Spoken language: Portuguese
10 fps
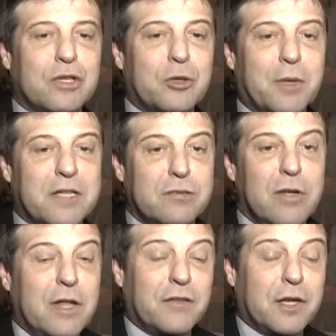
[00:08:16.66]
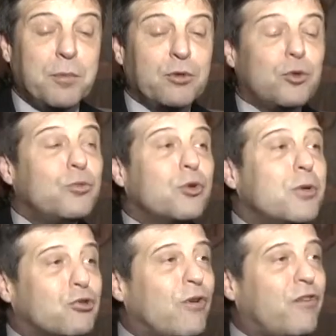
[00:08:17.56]
ele e o Brasil. De repente todo mundo
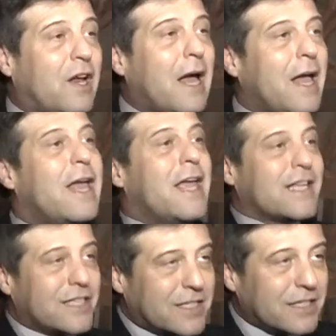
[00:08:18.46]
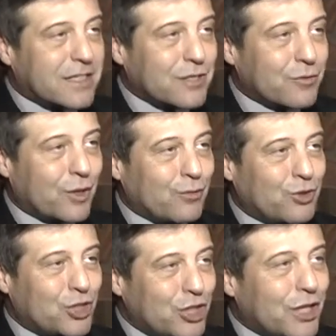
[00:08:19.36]
começou a falar. Essa é a sensação que eu
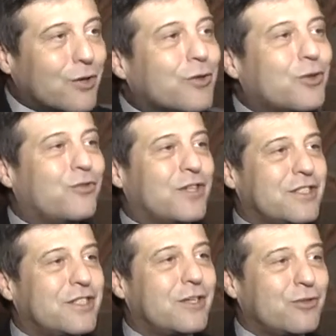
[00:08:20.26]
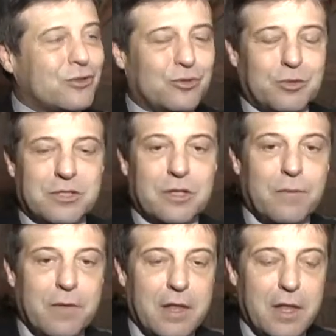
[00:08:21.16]
tinha quando fazia a
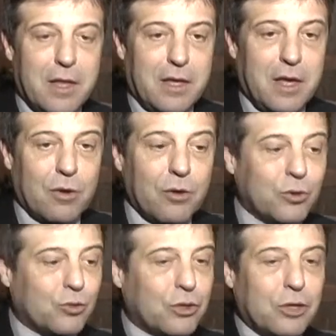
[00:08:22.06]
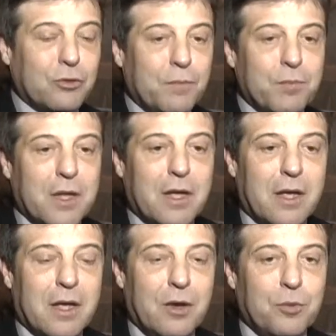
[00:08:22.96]
Constituição. E agora eu estou tendo
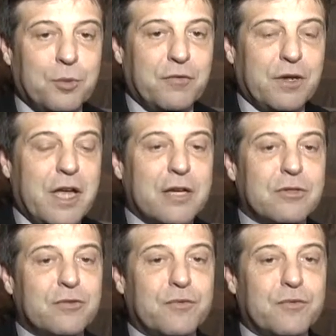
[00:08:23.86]
é, o privilégio de